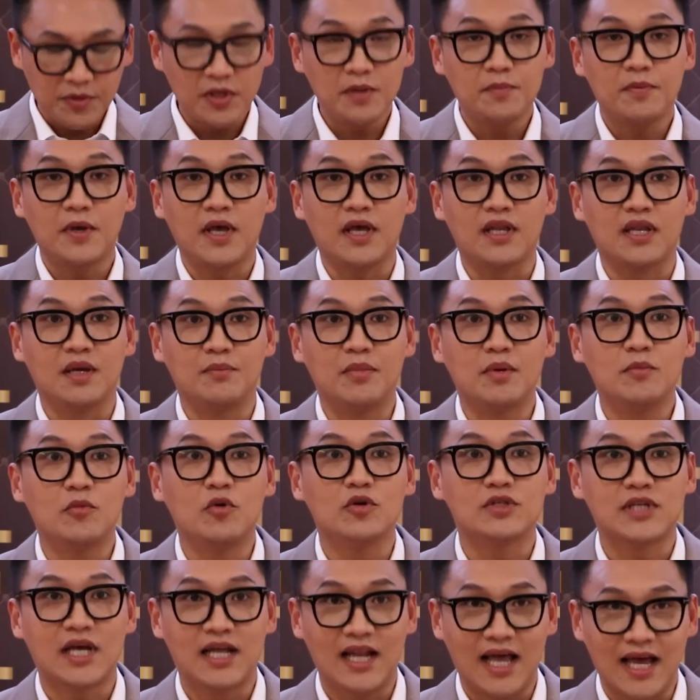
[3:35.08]
ที่เพจ w b
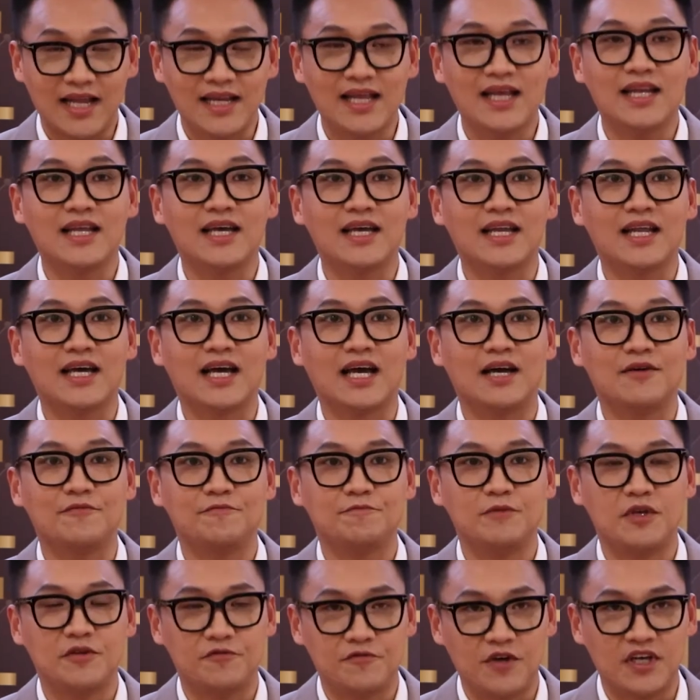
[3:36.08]
Thailand ได้เลยนะครับ
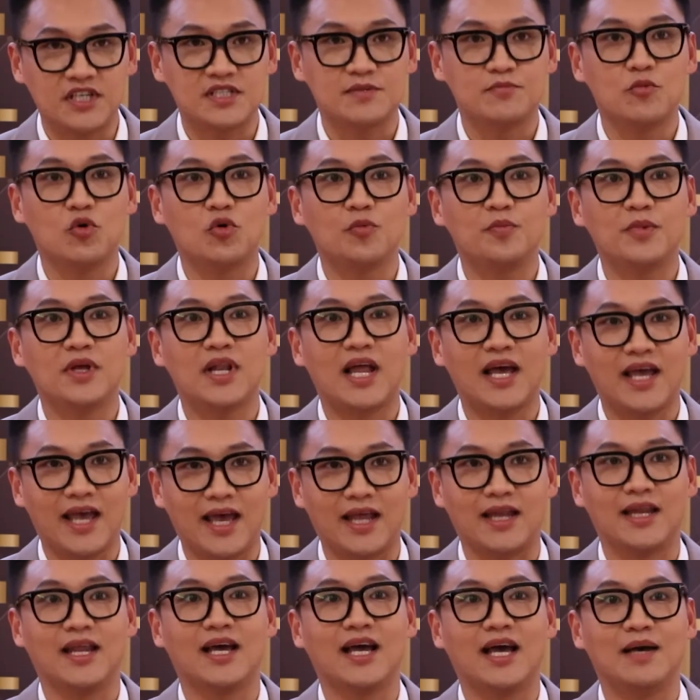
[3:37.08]
มี Facebook มี l ล n e แอ
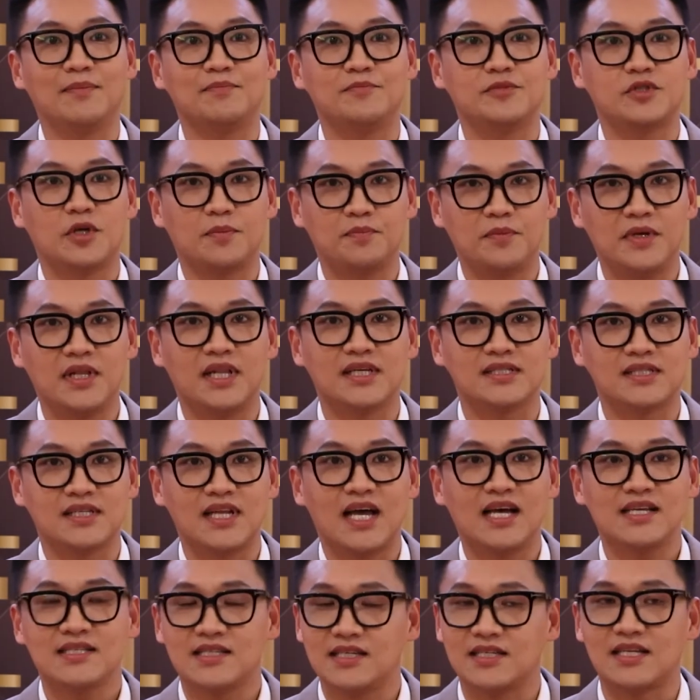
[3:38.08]
ดนะครับ s h o ี e e
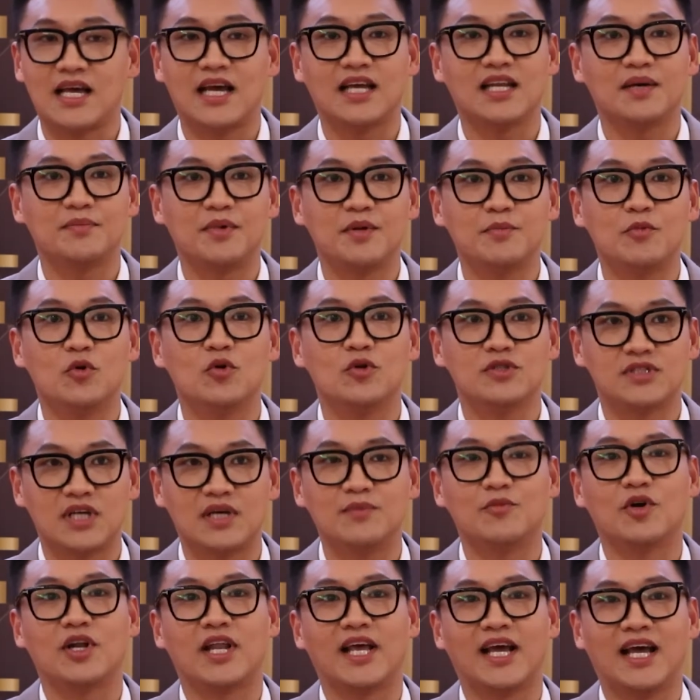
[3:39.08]
Lazada เสิร์ชหา w เจอ
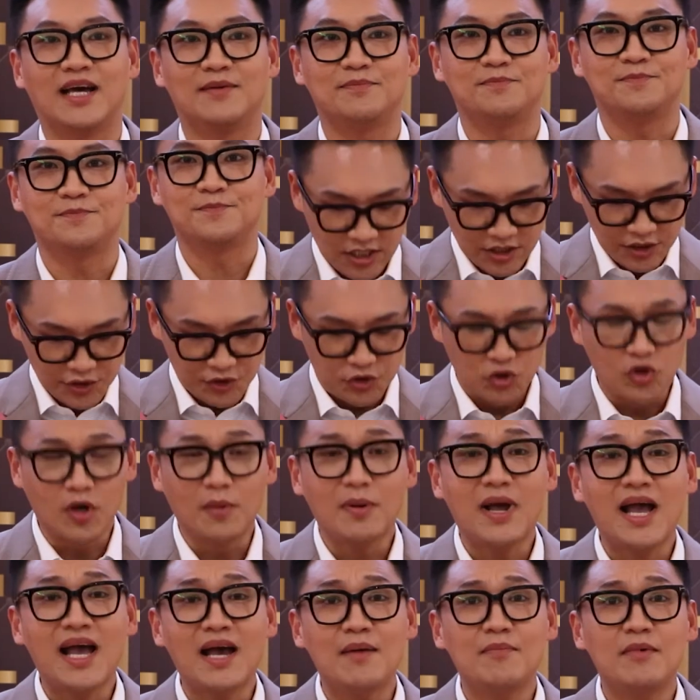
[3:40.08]
หมดเลยครับ สุข
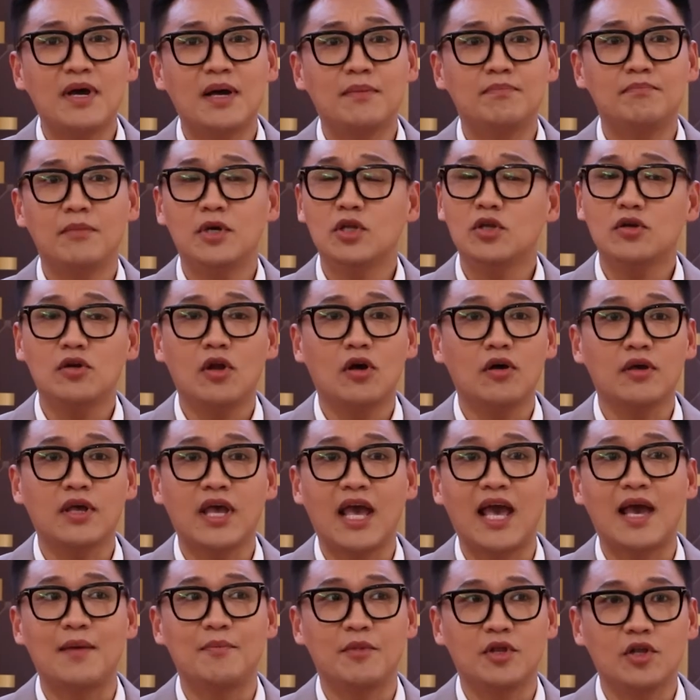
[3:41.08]
ภาพนะครับ ไม่ต้องรอ
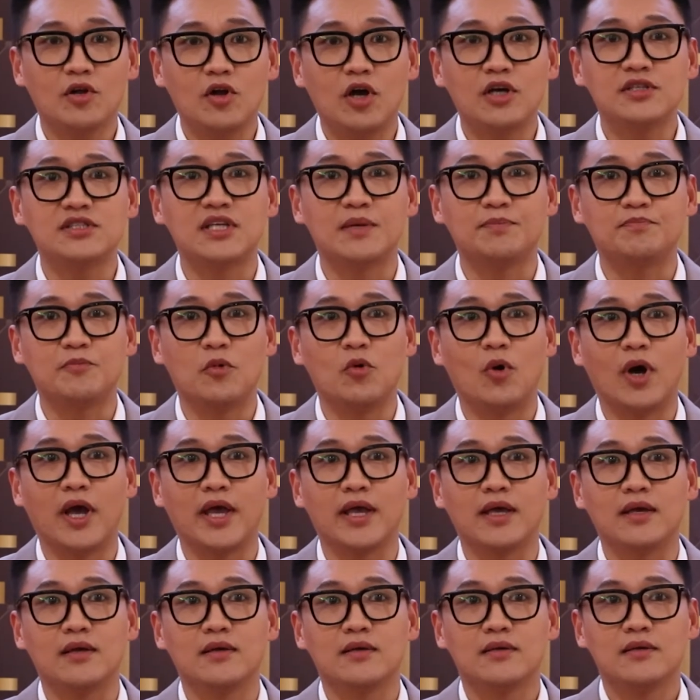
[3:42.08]
แก่ ไม่ต้องรอเจ็บป่วย
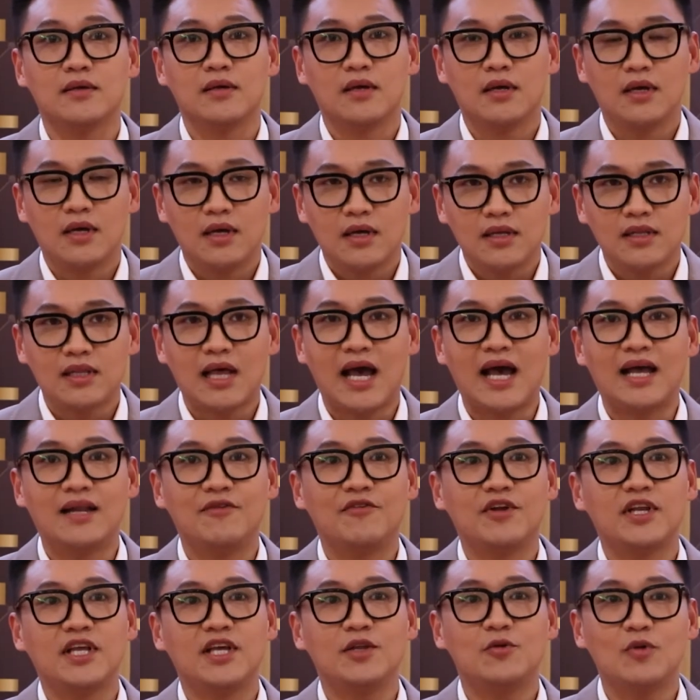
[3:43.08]
ทาน
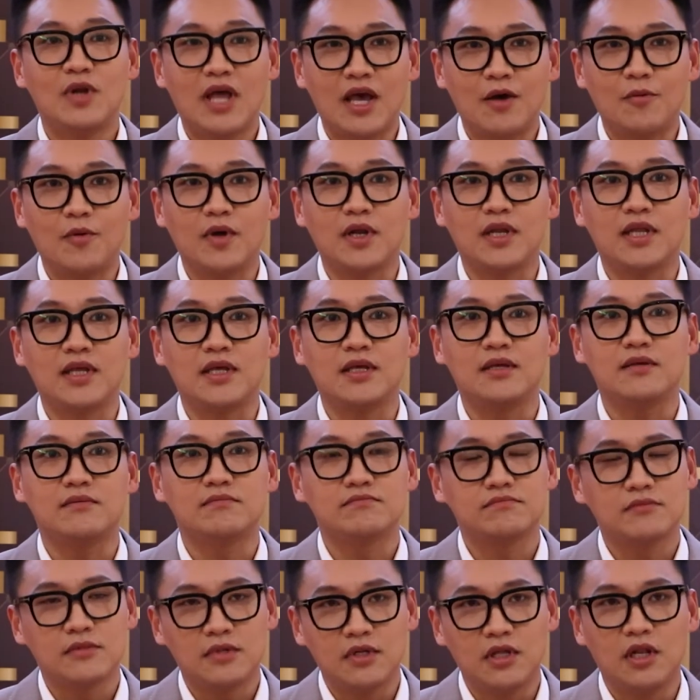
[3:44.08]
วันนี้ดูแลวันนี้
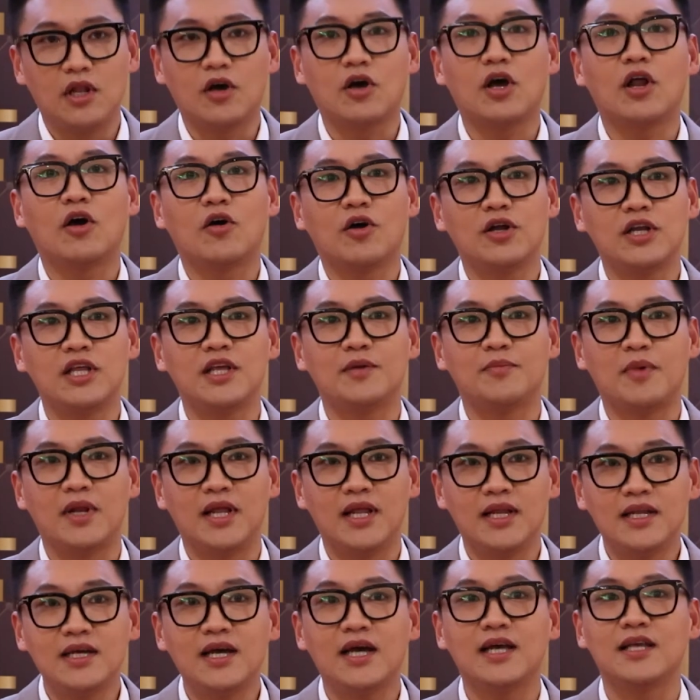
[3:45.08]
แล้วก็ก็ดีไป
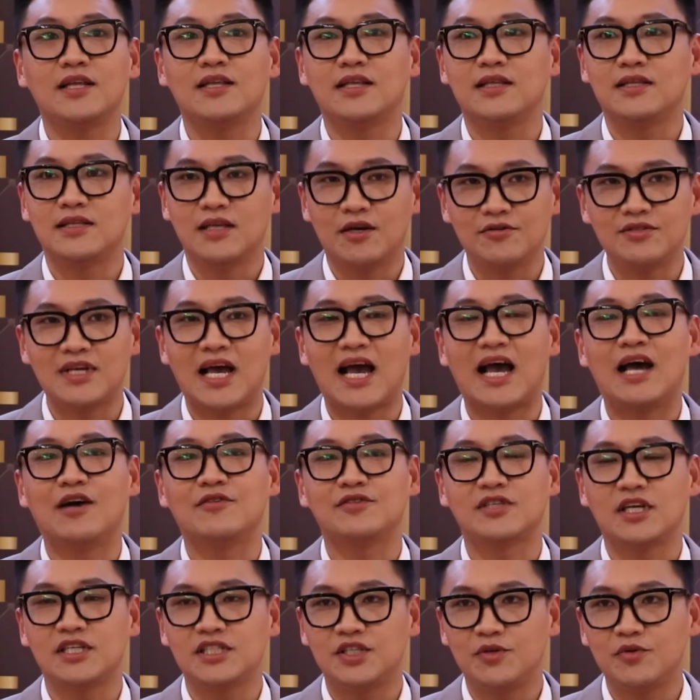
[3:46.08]
เรื่อยๆยา
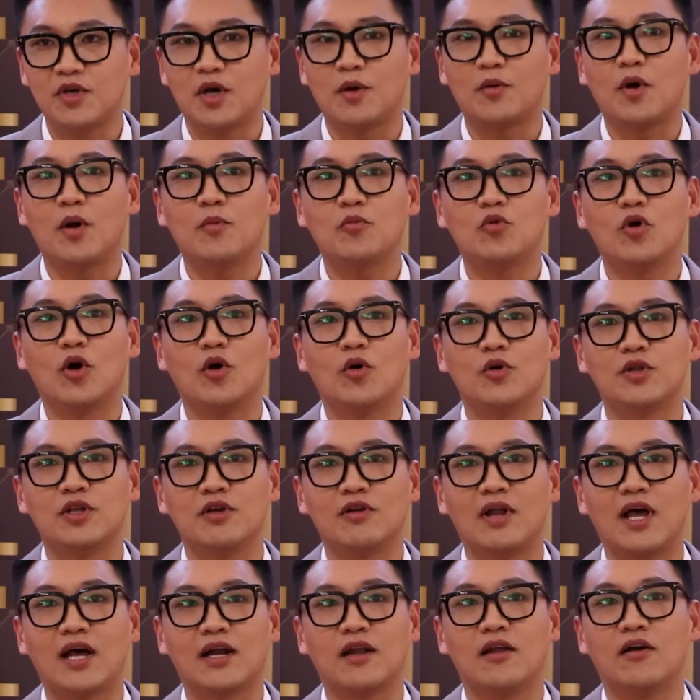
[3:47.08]
วๆ ใช้ชีวิตกับครอบครัวคนที่
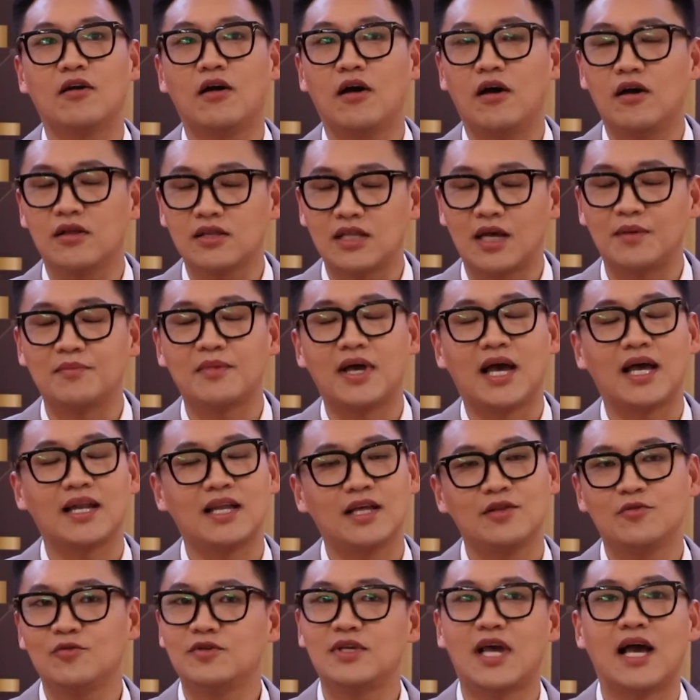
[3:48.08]
รัก แล้วก็ทำงานใน
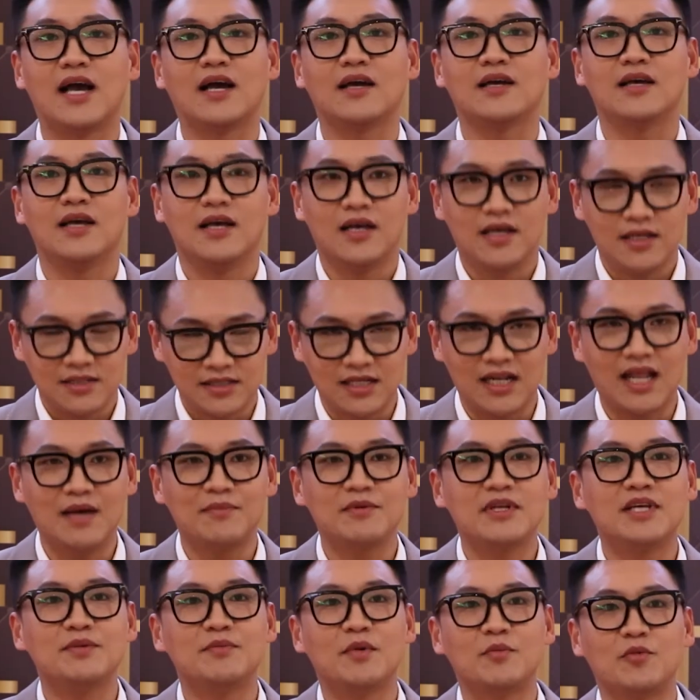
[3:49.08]
ทุกอย่างจะรับ
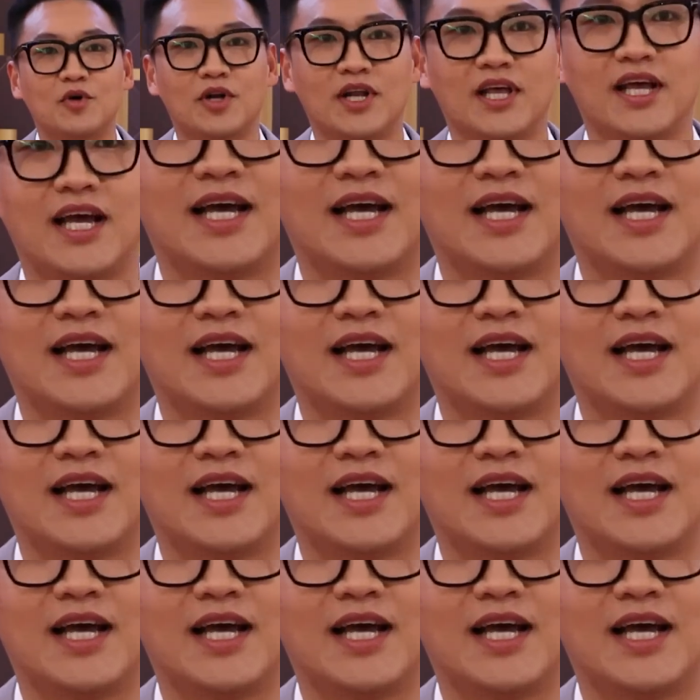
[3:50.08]
รื่นไปหมดเลย